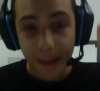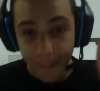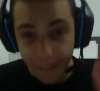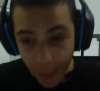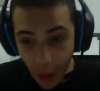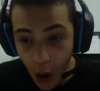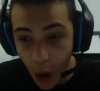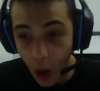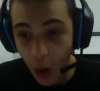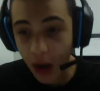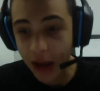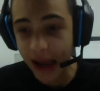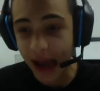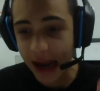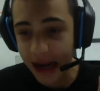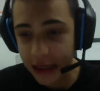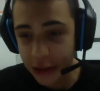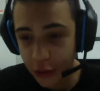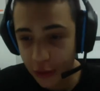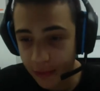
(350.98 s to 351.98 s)
Poi,
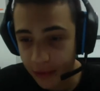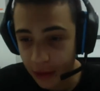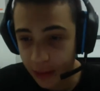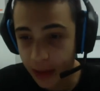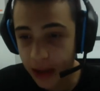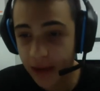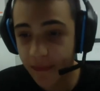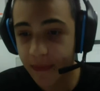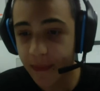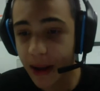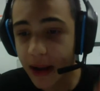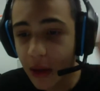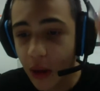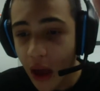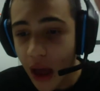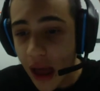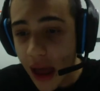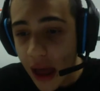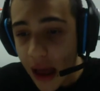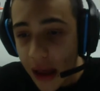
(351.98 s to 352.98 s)
adesso come potete vedere in mano,
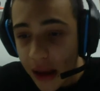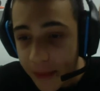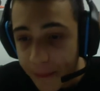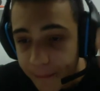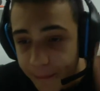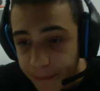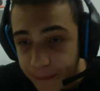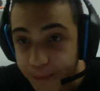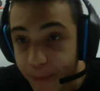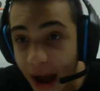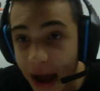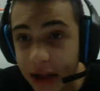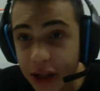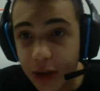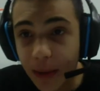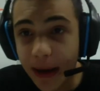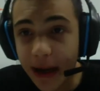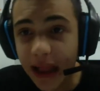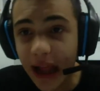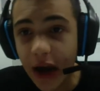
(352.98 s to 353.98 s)

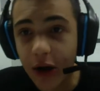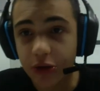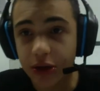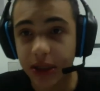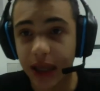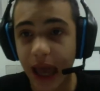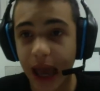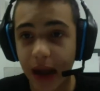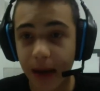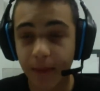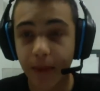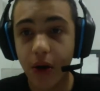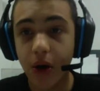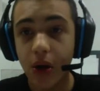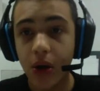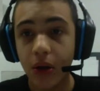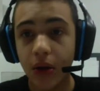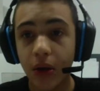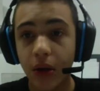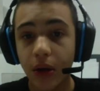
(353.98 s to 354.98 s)
faccio partire lo
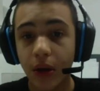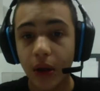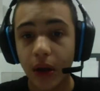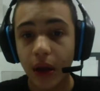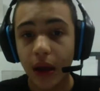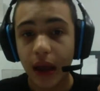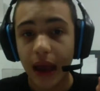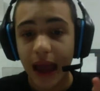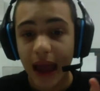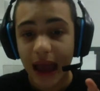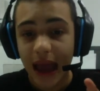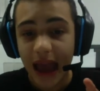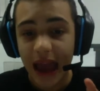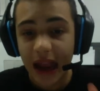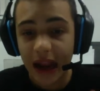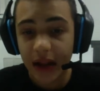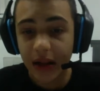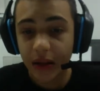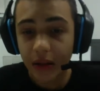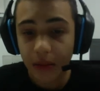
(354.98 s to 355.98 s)
schermo.
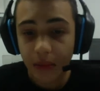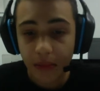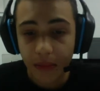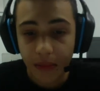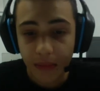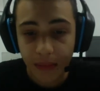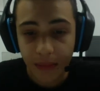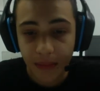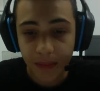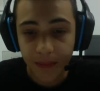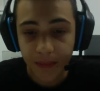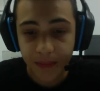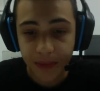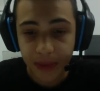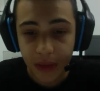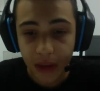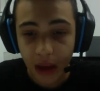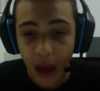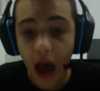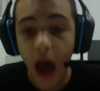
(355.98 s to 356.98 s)
E...
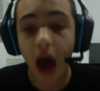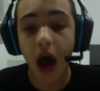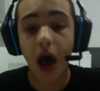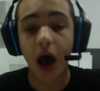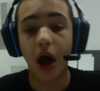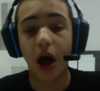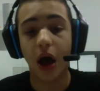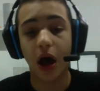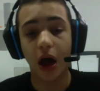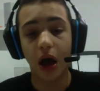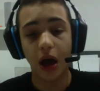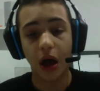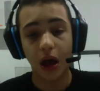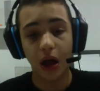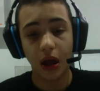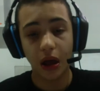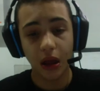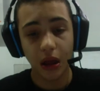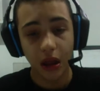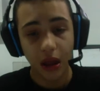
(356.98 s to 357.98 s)
Ah!
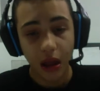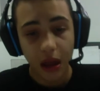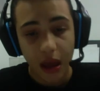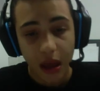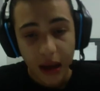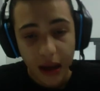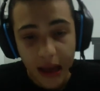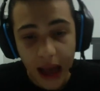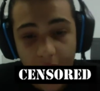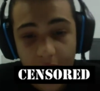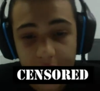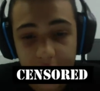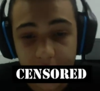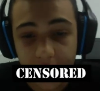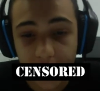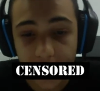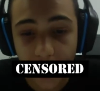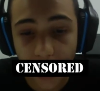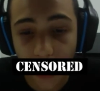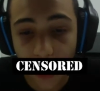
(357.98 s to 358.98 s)
Cazzo!
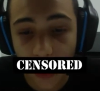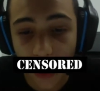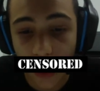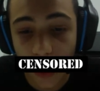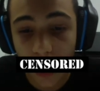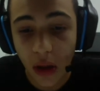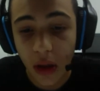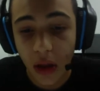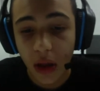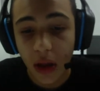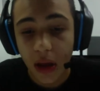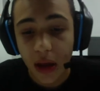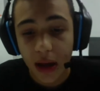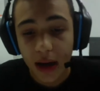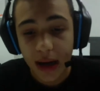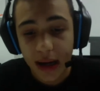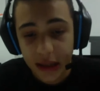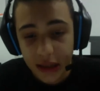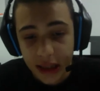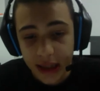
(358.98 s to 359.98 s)

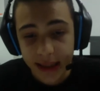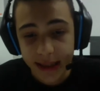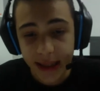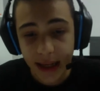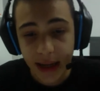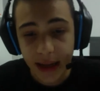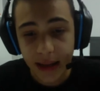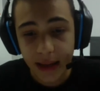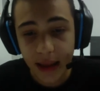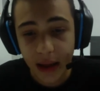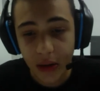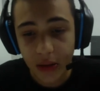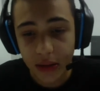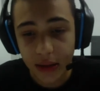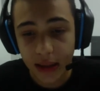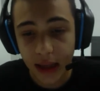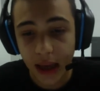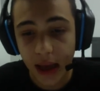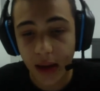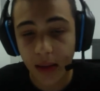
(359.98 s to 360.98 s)
Regista l'intero
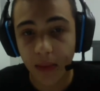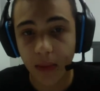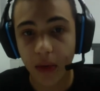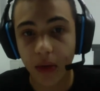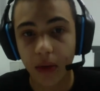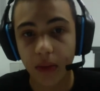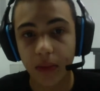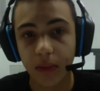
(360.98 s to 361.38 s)
schermo.